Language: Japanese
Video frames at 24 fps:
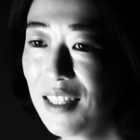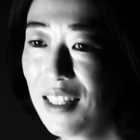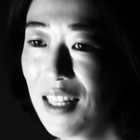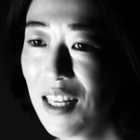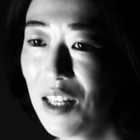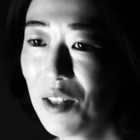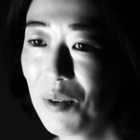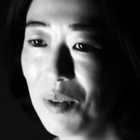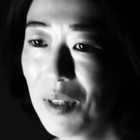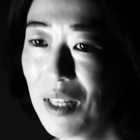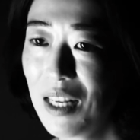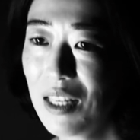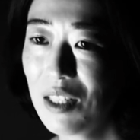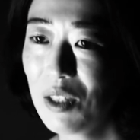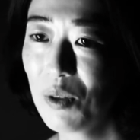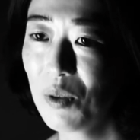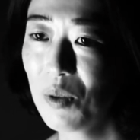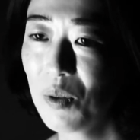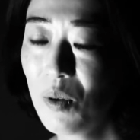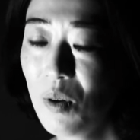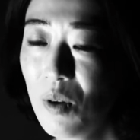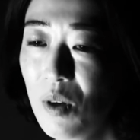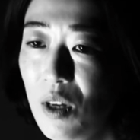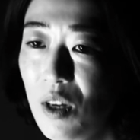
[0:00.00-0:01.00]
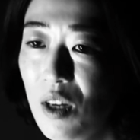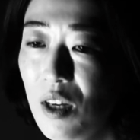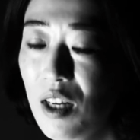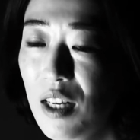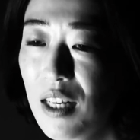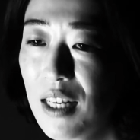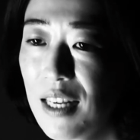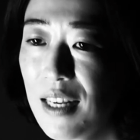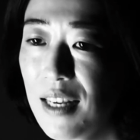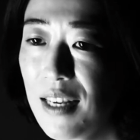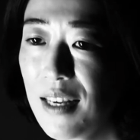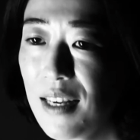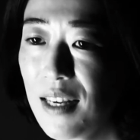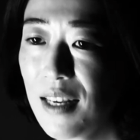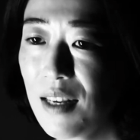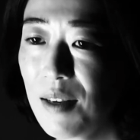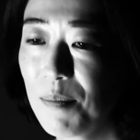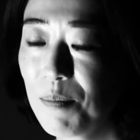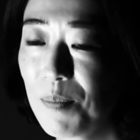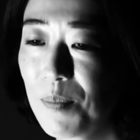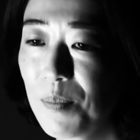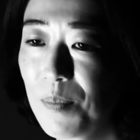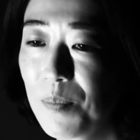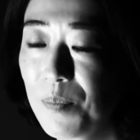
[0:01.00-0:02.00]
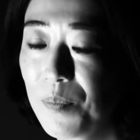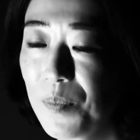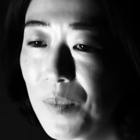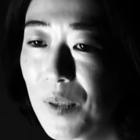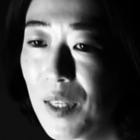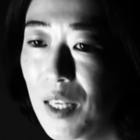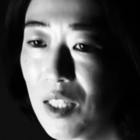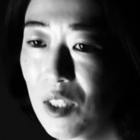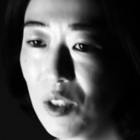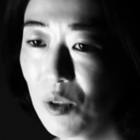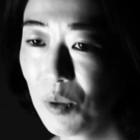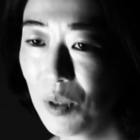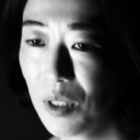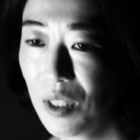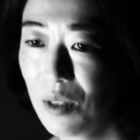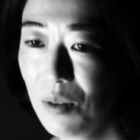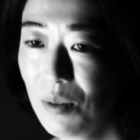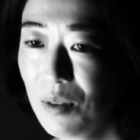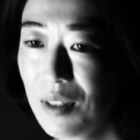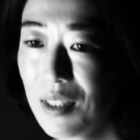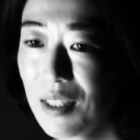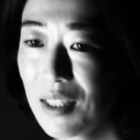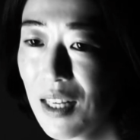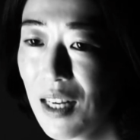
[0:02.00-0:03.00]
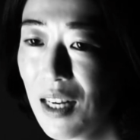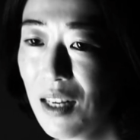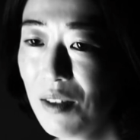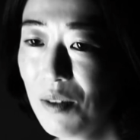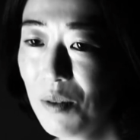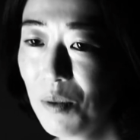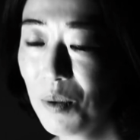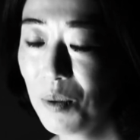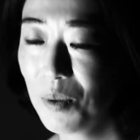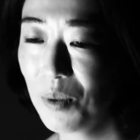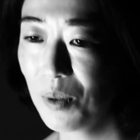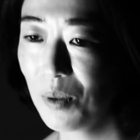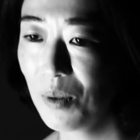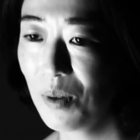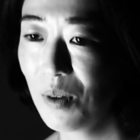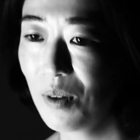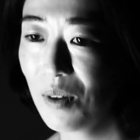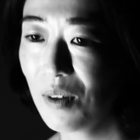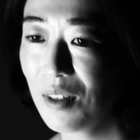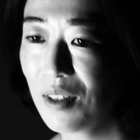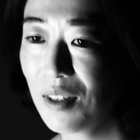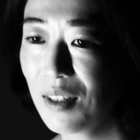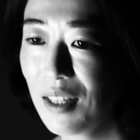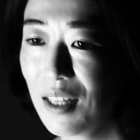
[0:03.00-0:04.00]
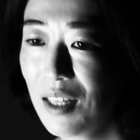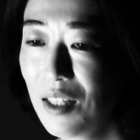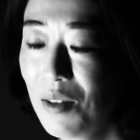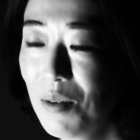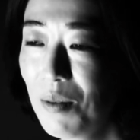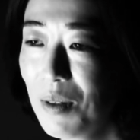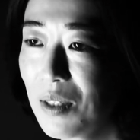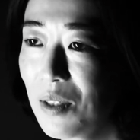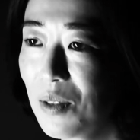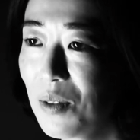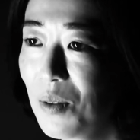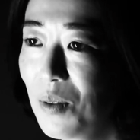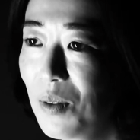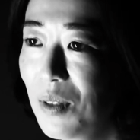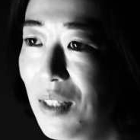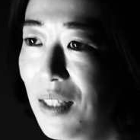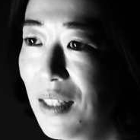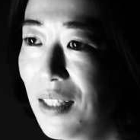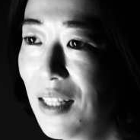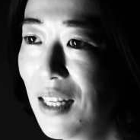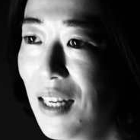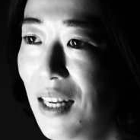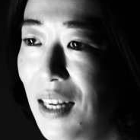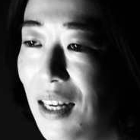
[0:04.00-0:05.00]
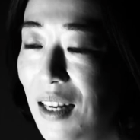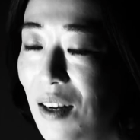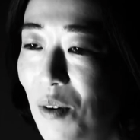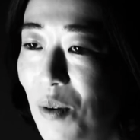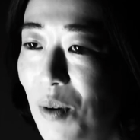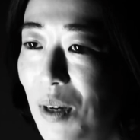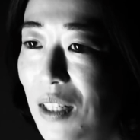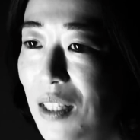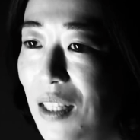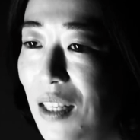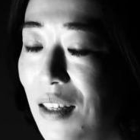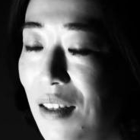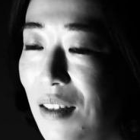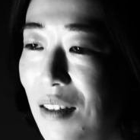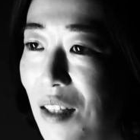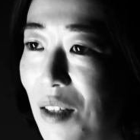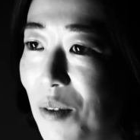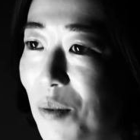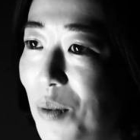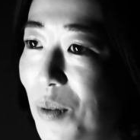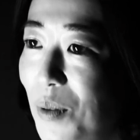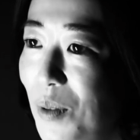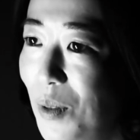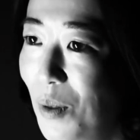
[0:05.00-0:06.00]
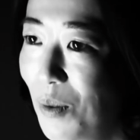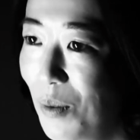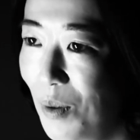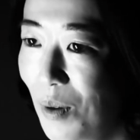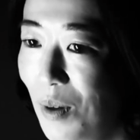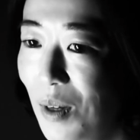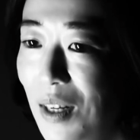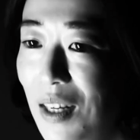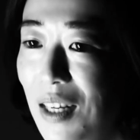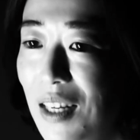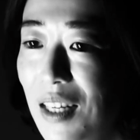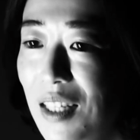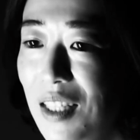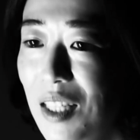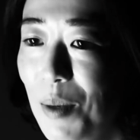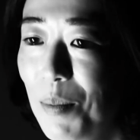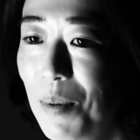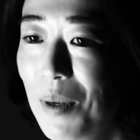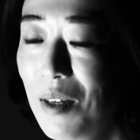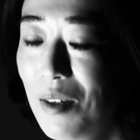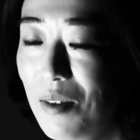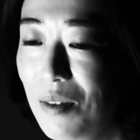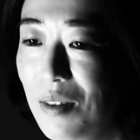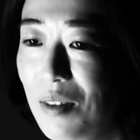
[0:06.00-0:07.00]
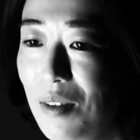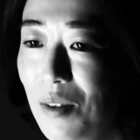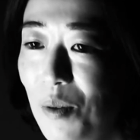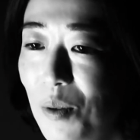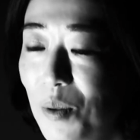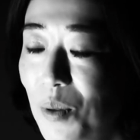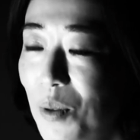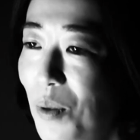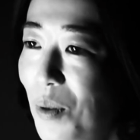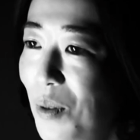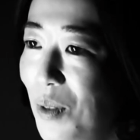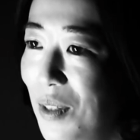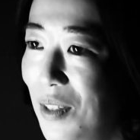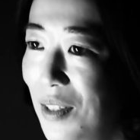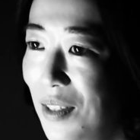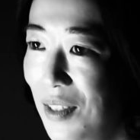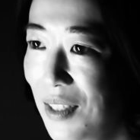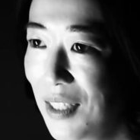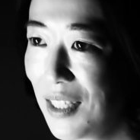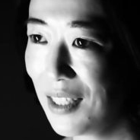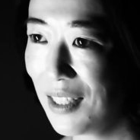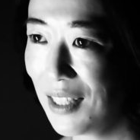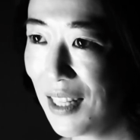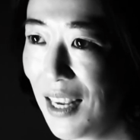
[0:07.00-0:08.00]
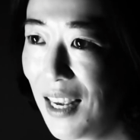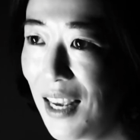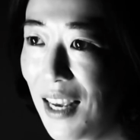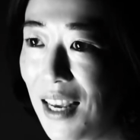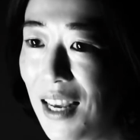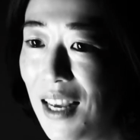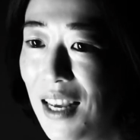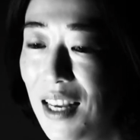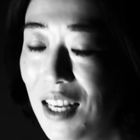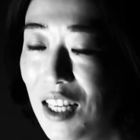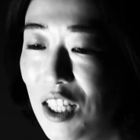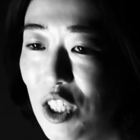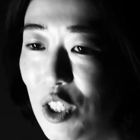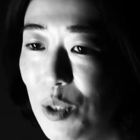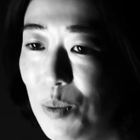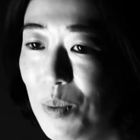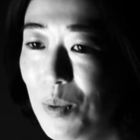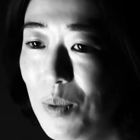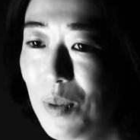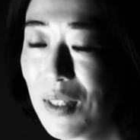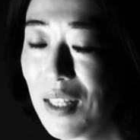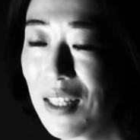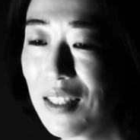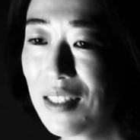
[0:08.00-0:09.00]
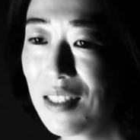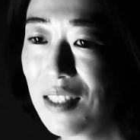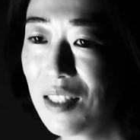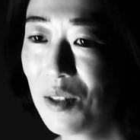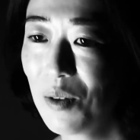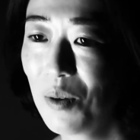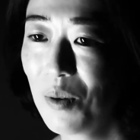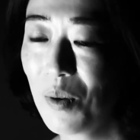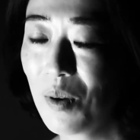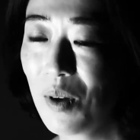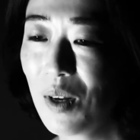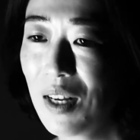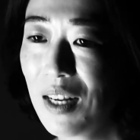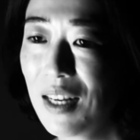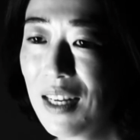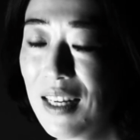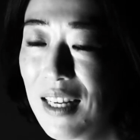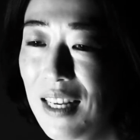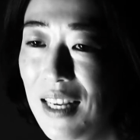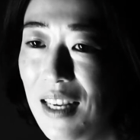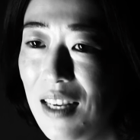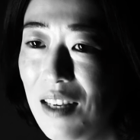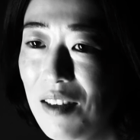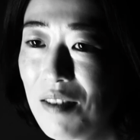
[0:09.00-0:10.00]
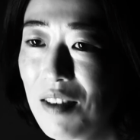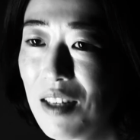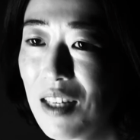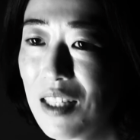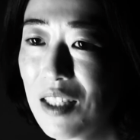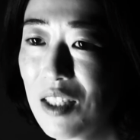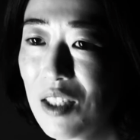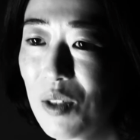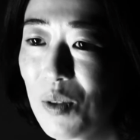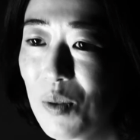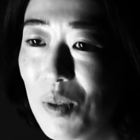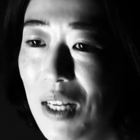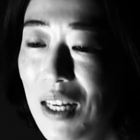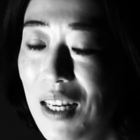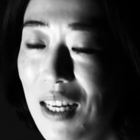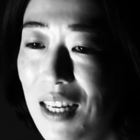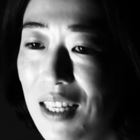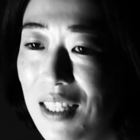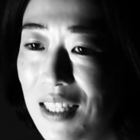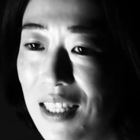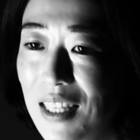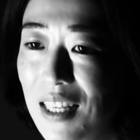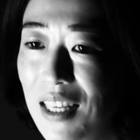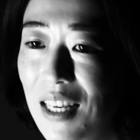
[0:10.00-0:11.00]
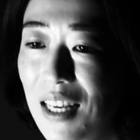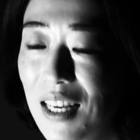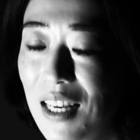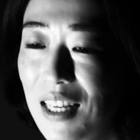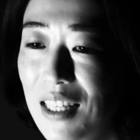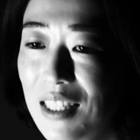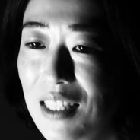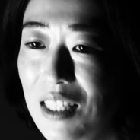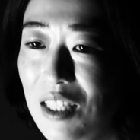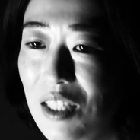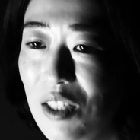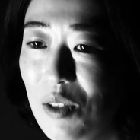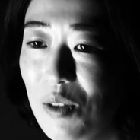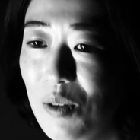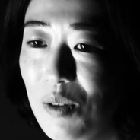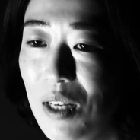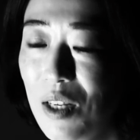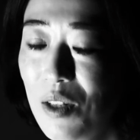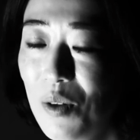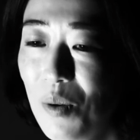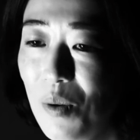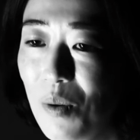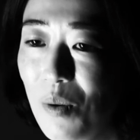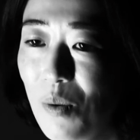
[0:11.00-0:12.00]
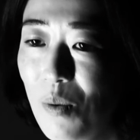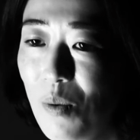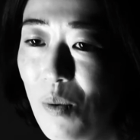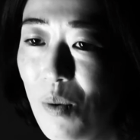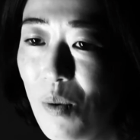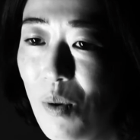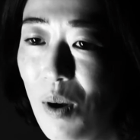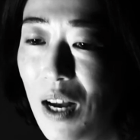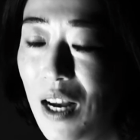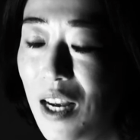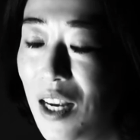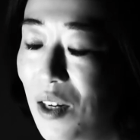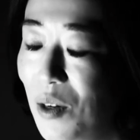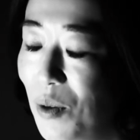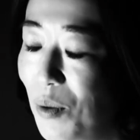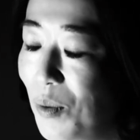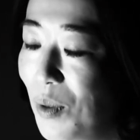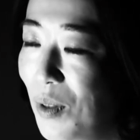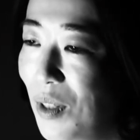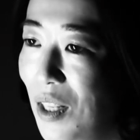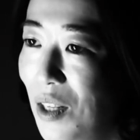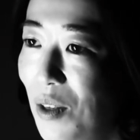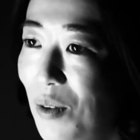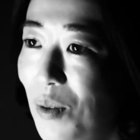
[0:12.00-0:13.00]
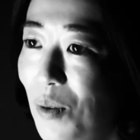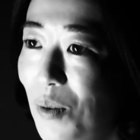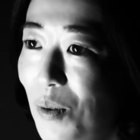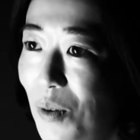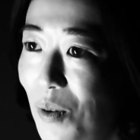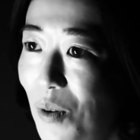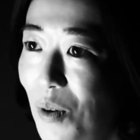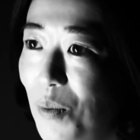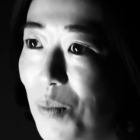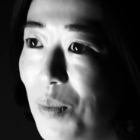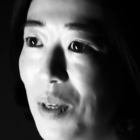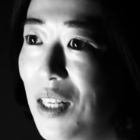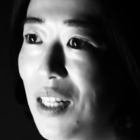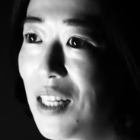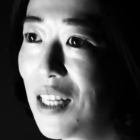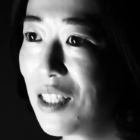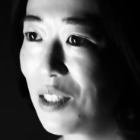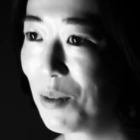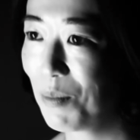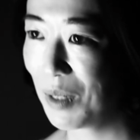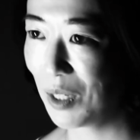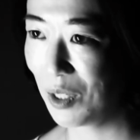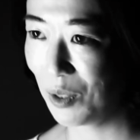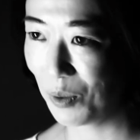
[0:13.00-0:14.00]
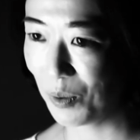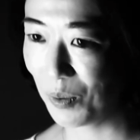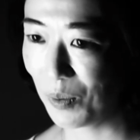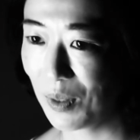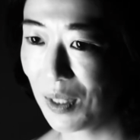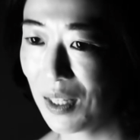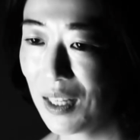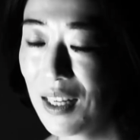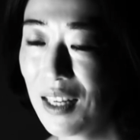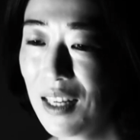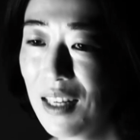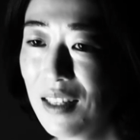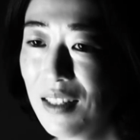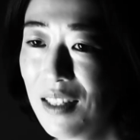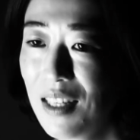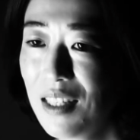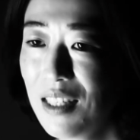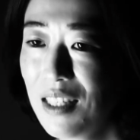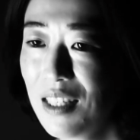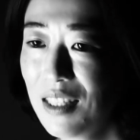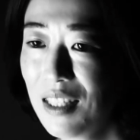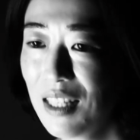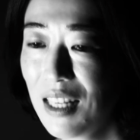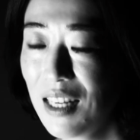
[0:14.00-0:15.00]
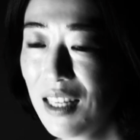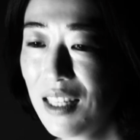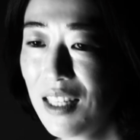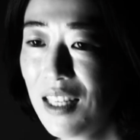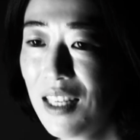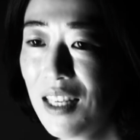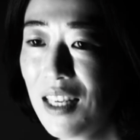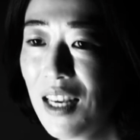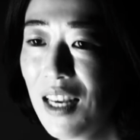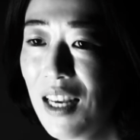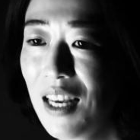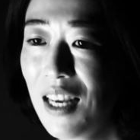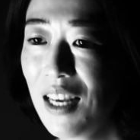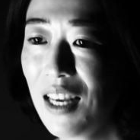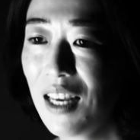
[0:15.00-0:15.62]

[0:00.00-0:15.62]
なのでその、化粧品を使うこと、あとはそういったオーガニックなフードを食べることを通じて自分たちの、暮らしの中に地球へのこう配慮っていうところを見出しましょう。で実際に、